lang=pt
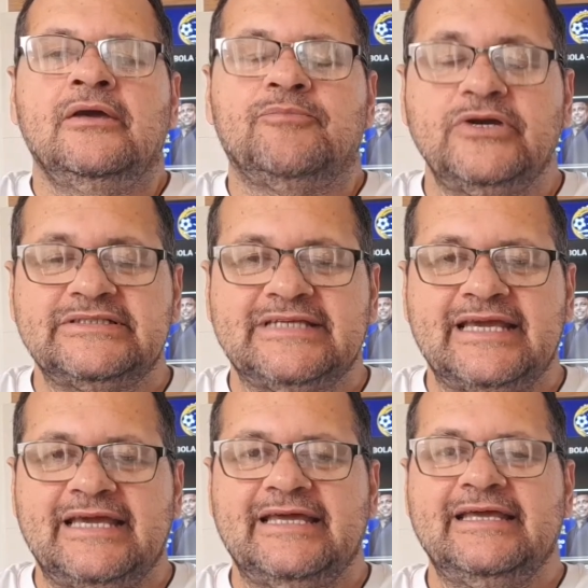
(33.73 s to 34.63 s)
Pois
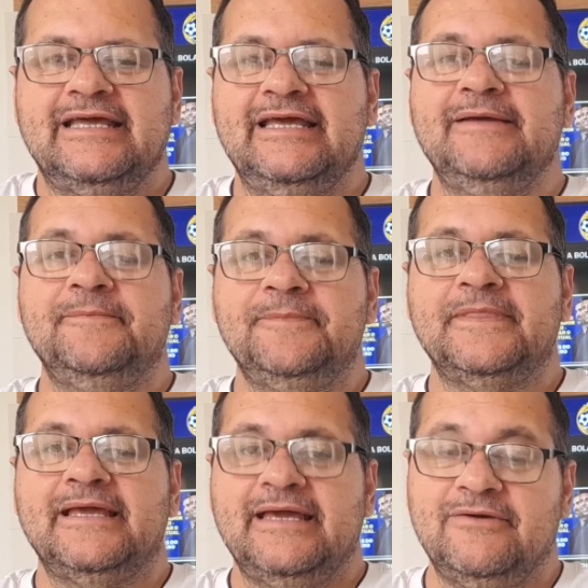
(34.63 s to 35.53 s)
é, né?
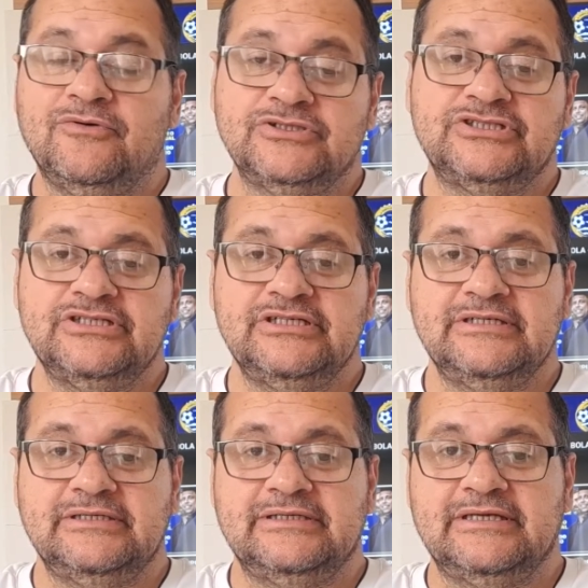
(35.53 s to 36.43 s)
É,
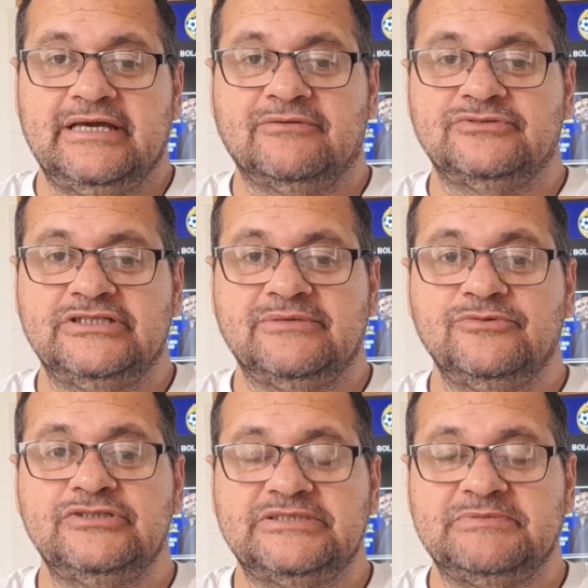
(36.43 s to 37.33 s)
hoje é um dia
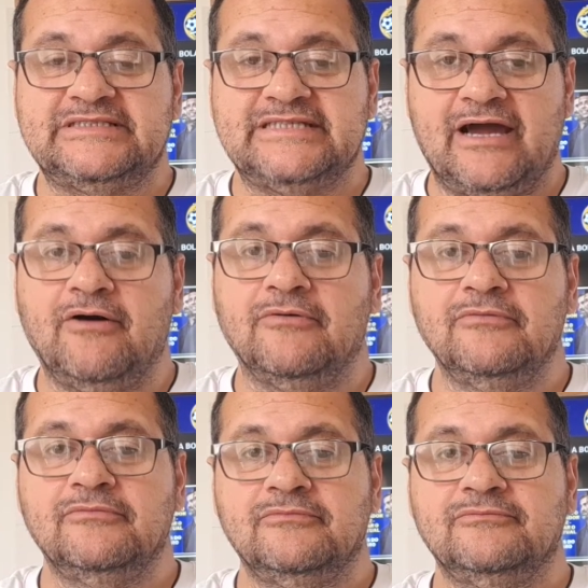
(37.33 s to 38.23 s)
muito
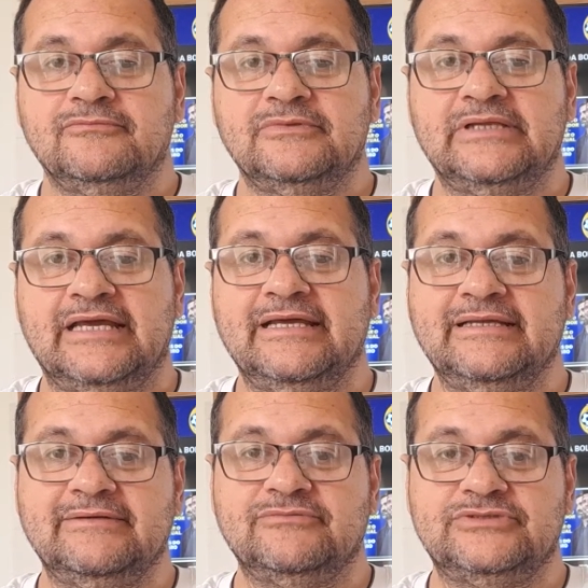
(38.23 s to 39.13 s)
especial,
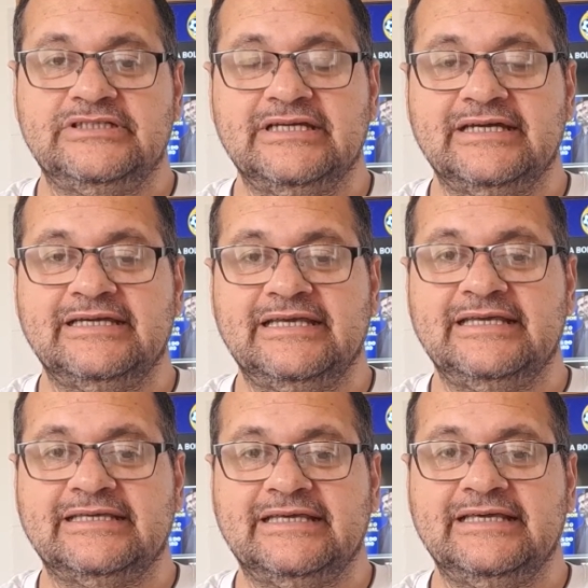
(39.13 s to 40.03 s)
né? É um dia
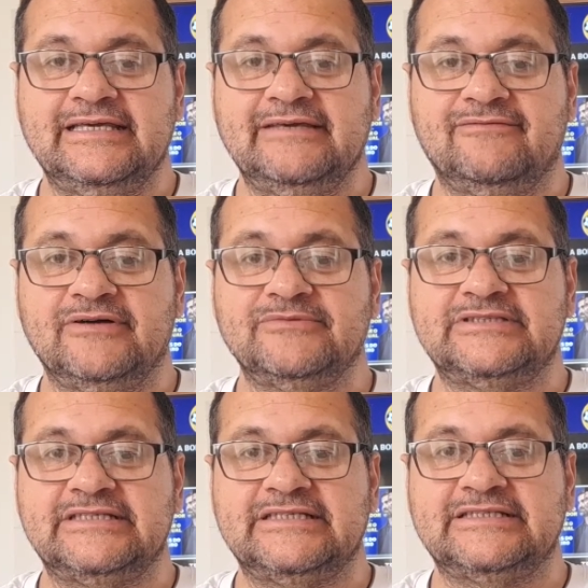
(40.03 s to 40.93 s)
em que vamos
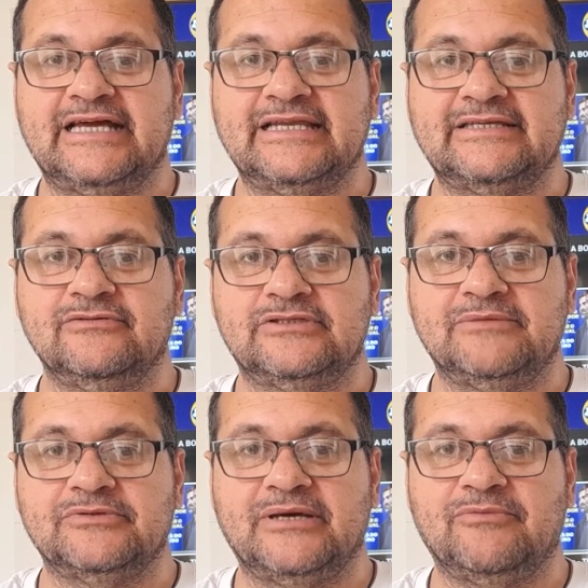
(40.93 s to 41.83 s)
desejar aqui o
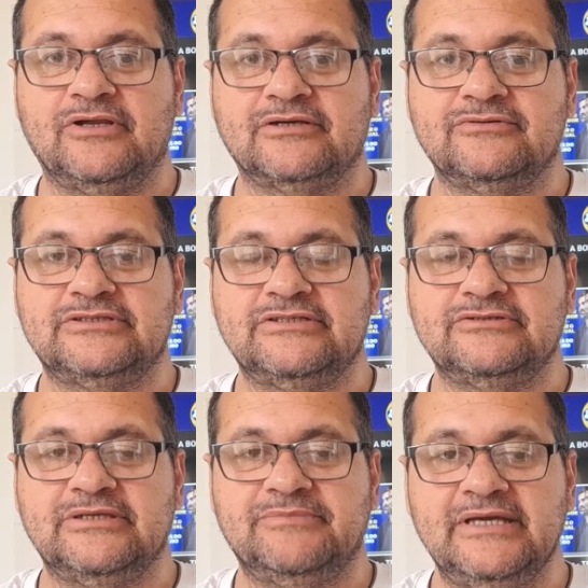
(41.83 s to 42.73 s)
Tempo da Bola Cruzeiro
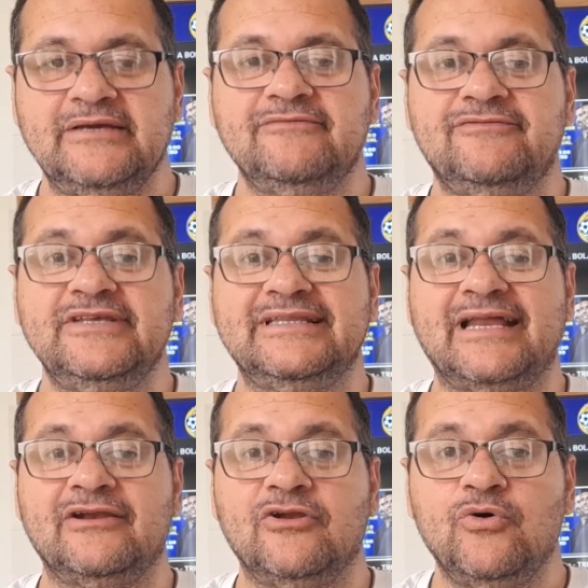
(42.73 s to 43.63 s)
GB. Vida
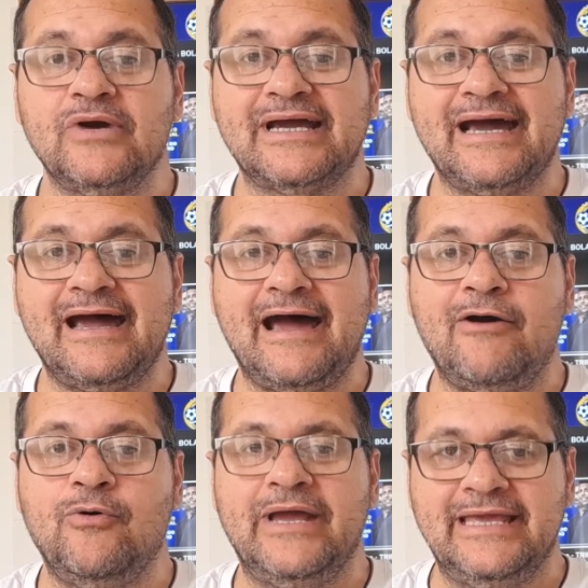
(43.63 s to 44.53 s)
longa
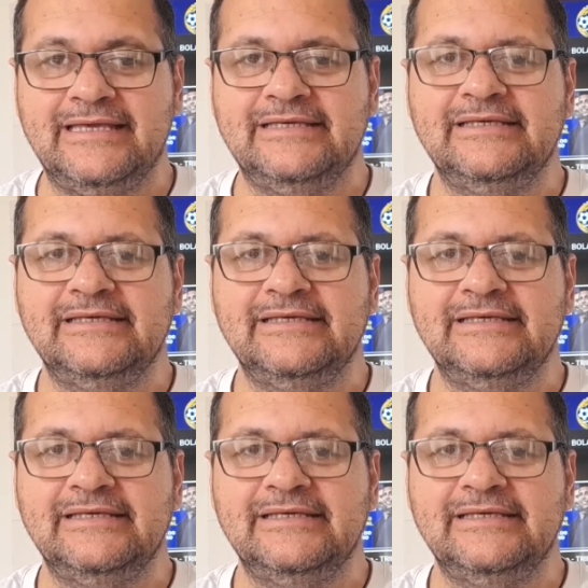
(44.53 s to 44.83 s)
ao rei,